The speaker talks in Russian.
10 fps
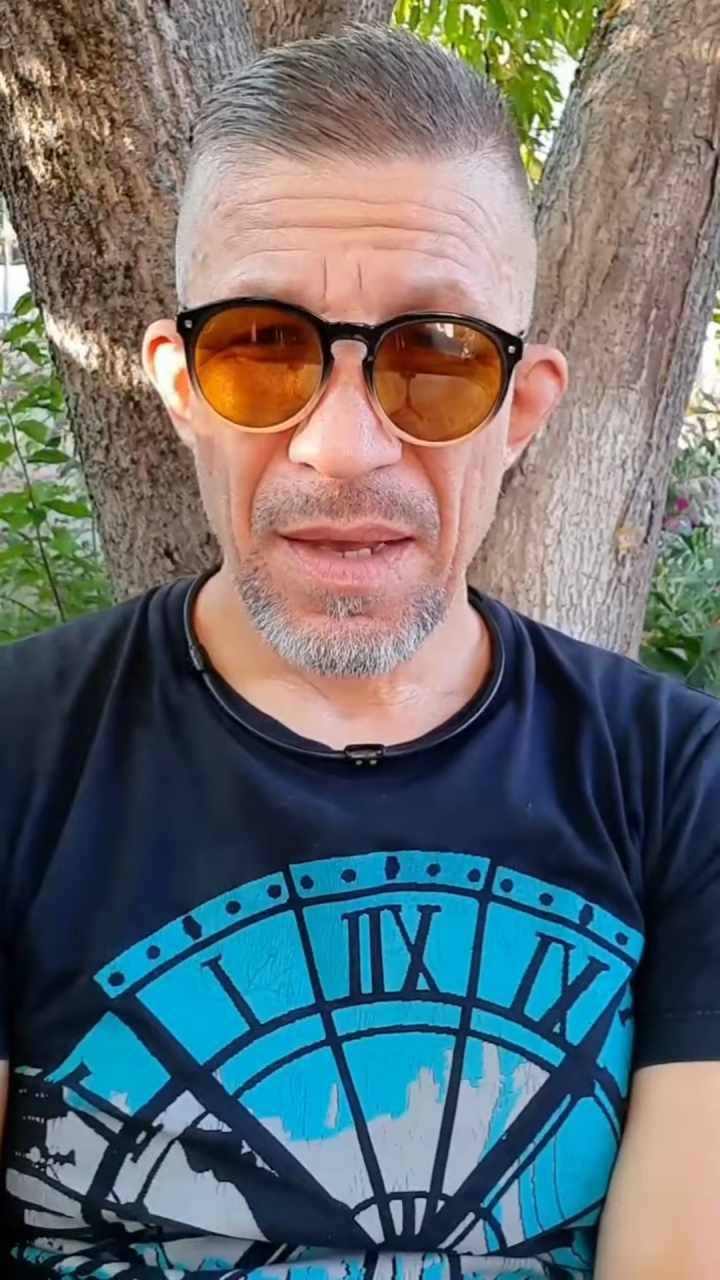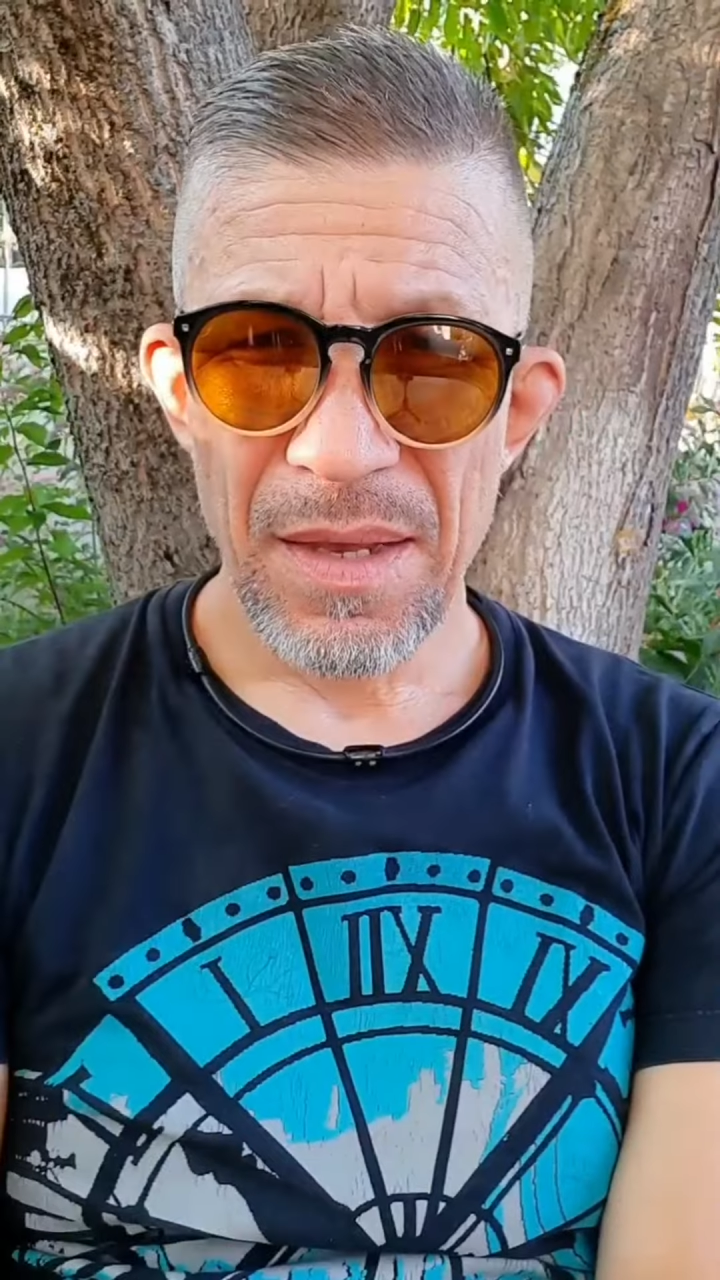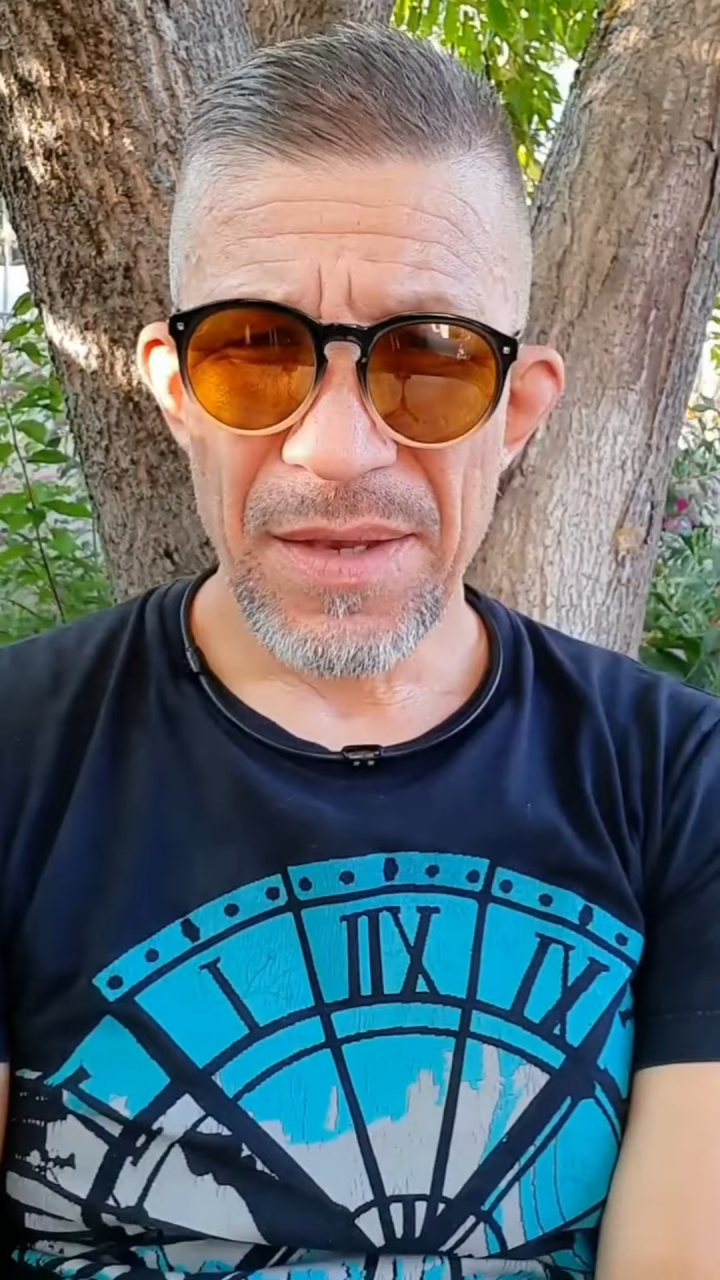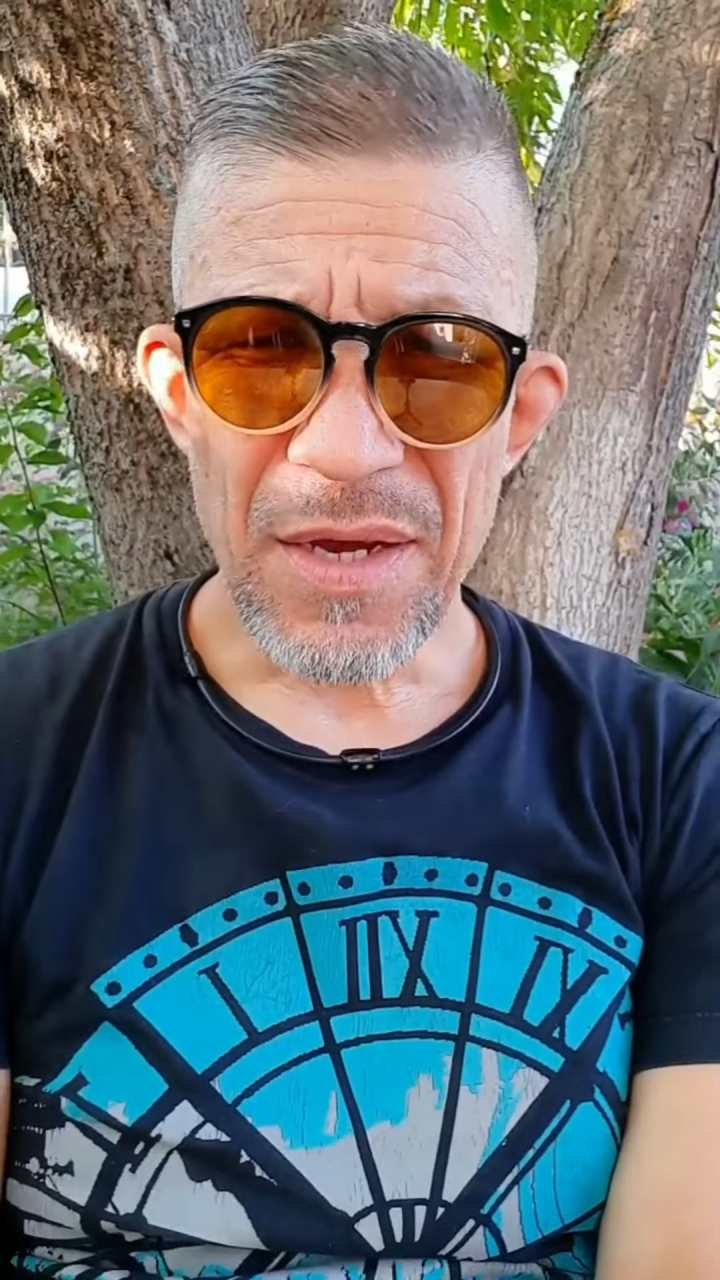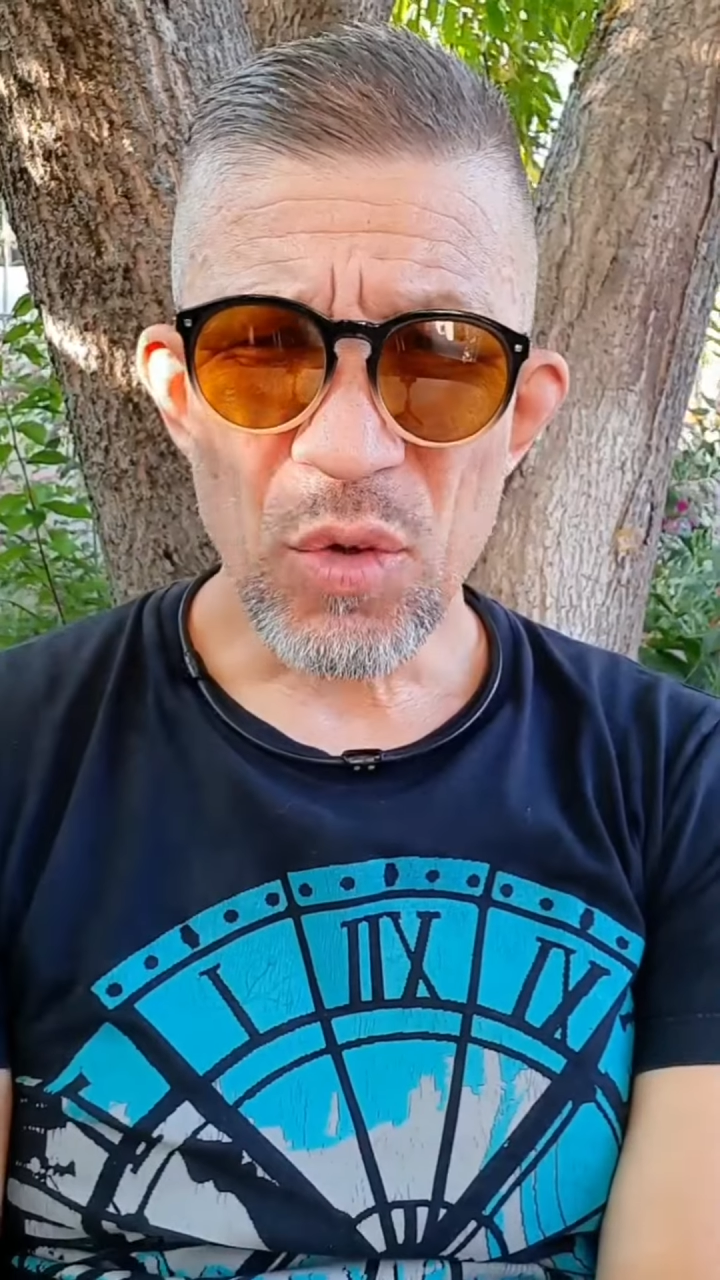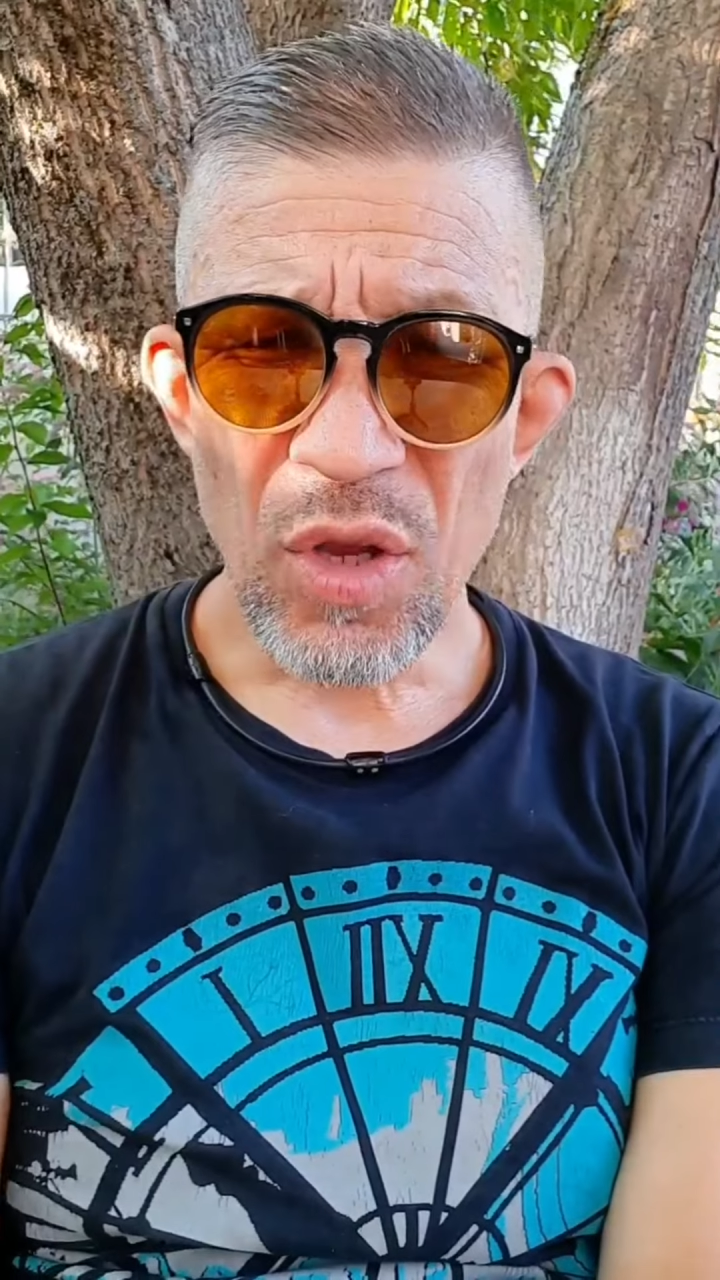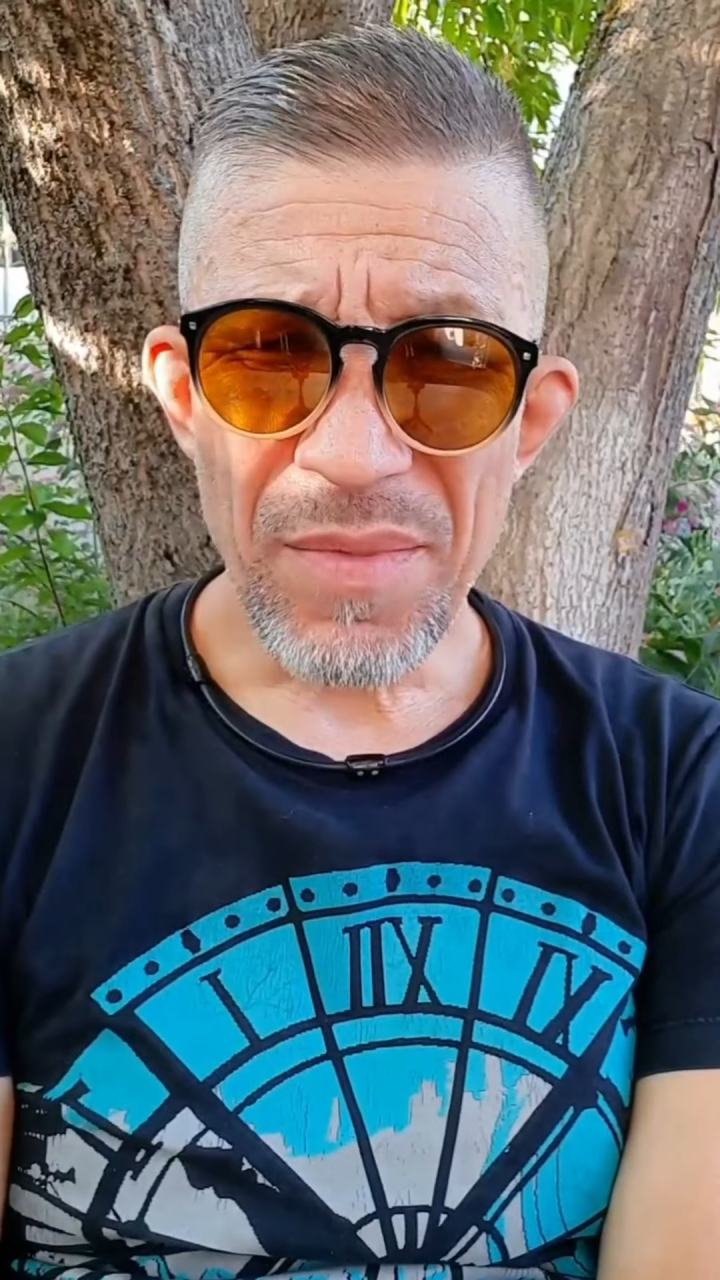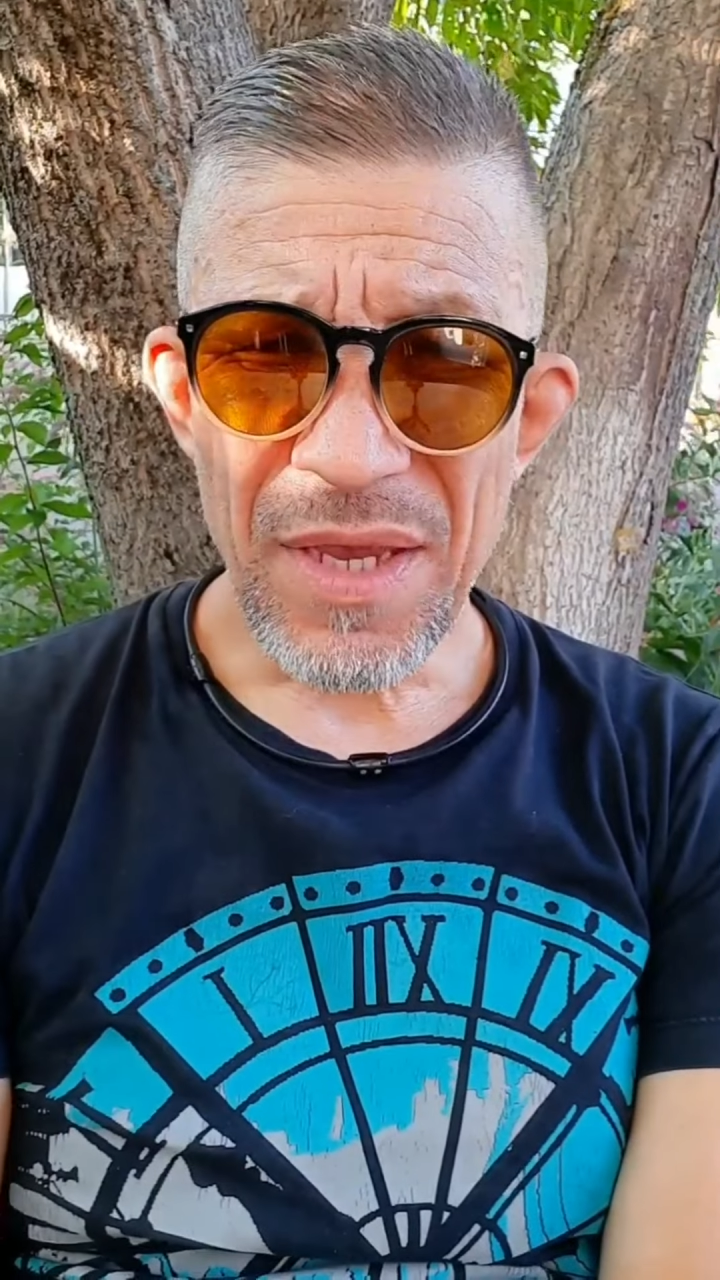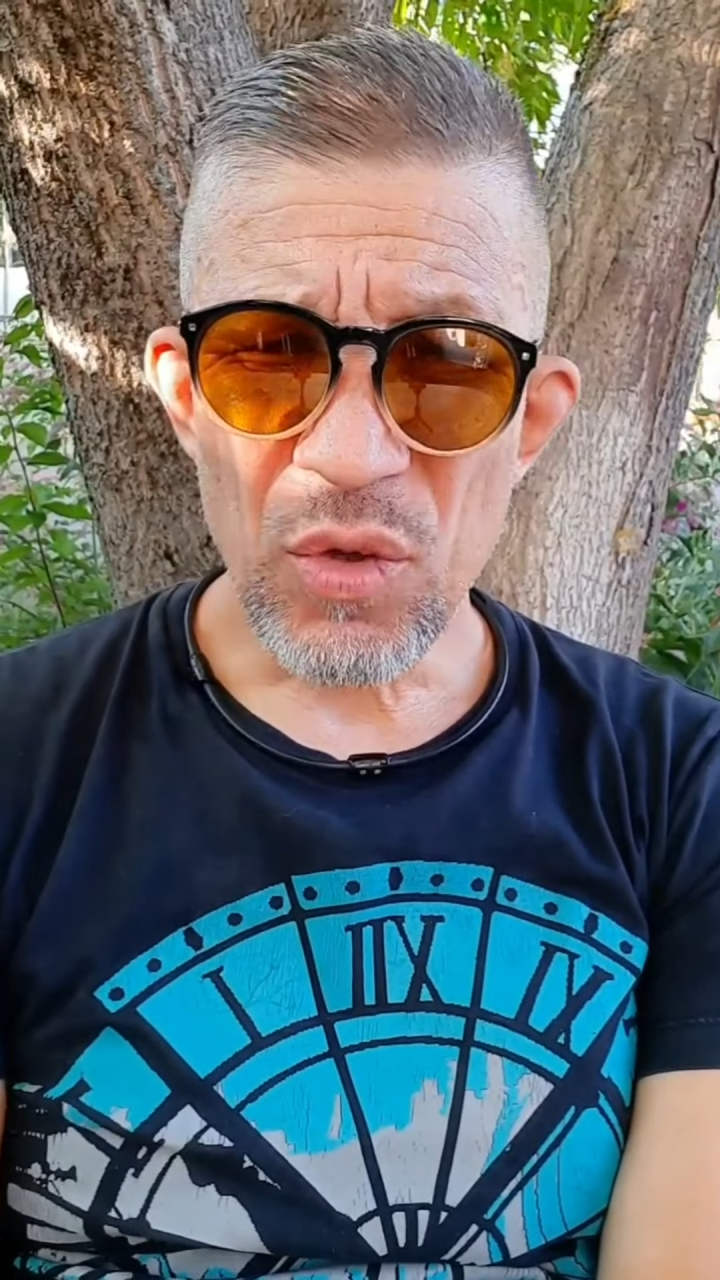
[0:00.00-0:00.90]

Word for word: Те, кто имеет